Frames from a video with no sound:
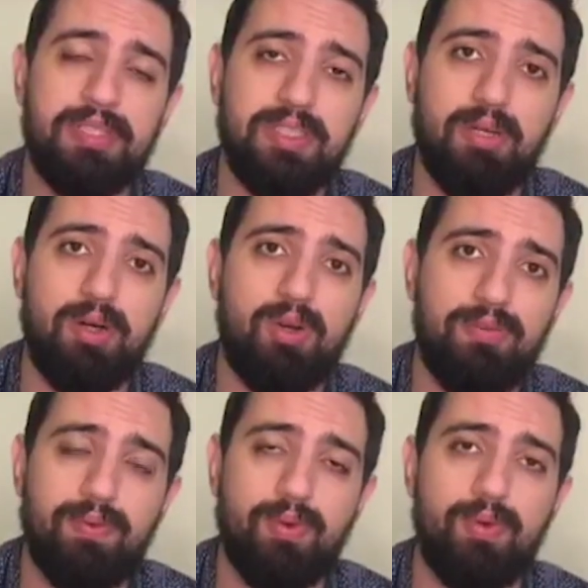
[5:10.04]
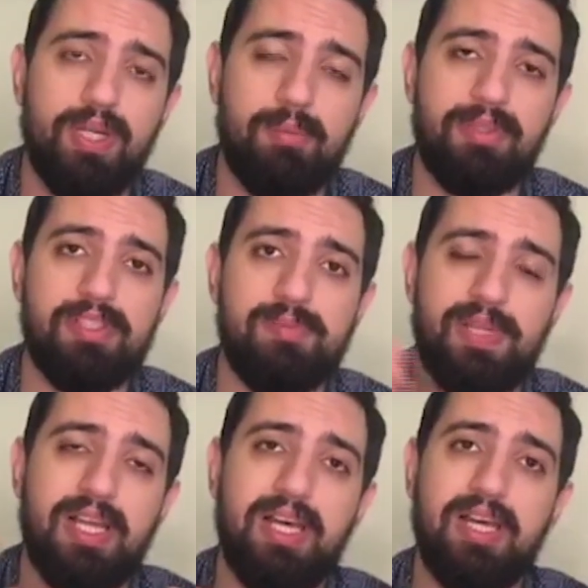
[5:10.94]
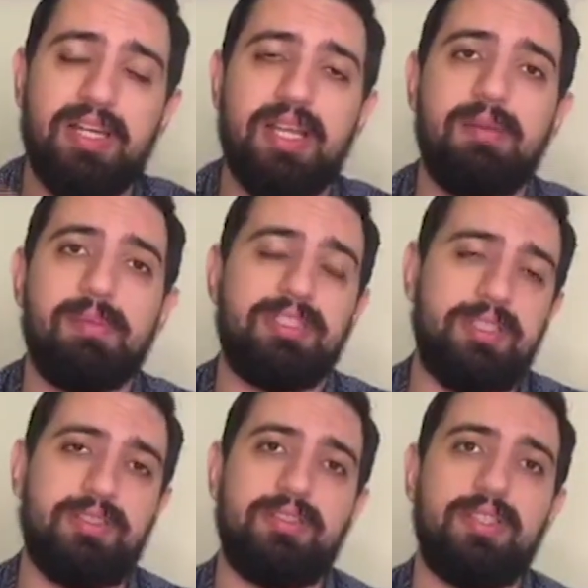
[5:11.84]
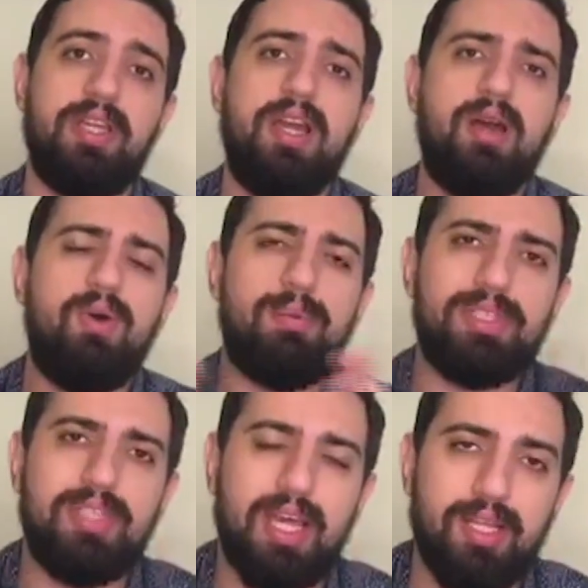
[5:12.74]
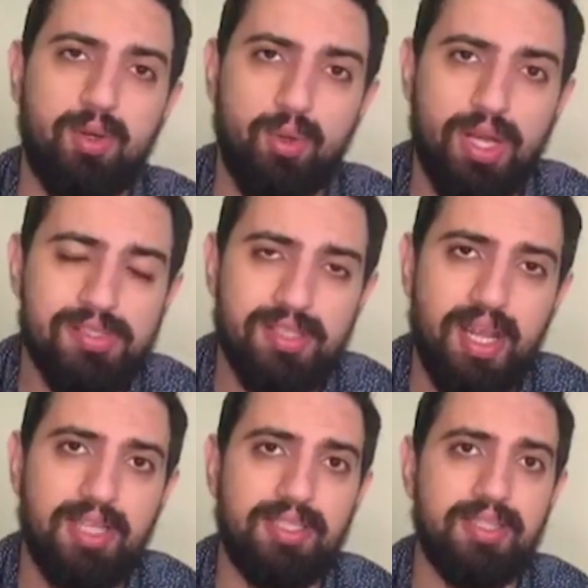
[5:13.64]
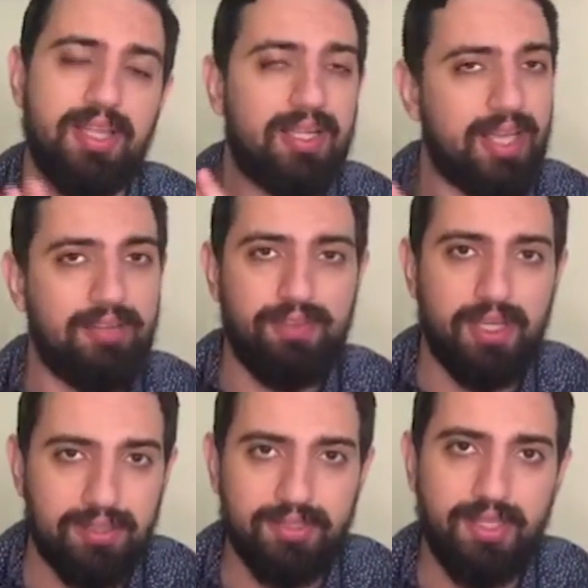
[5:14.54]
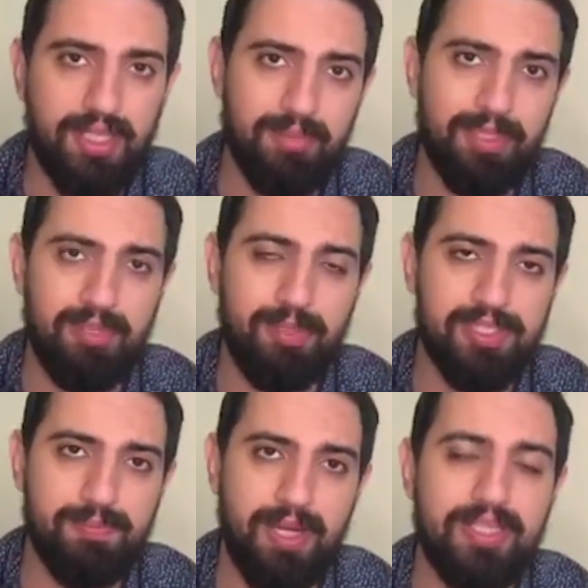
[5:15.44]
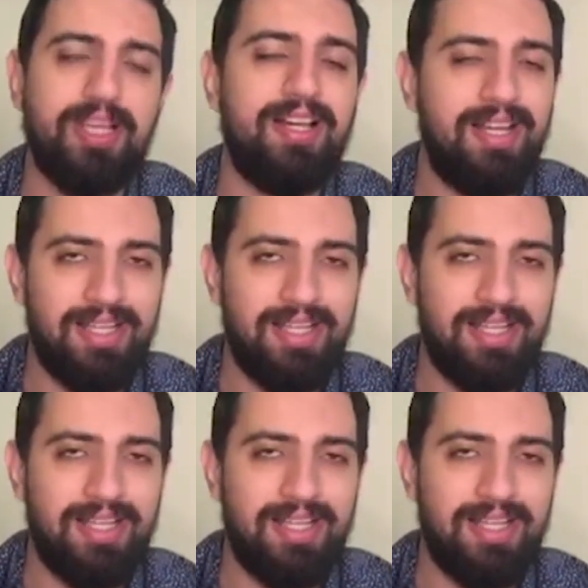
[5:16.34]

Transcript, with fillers: من توقف كورونا بالنسبة لريال مدريد وبالتالي خلاصة الحديث هل كان في أخطاء تحكيمية بإسبانيا؟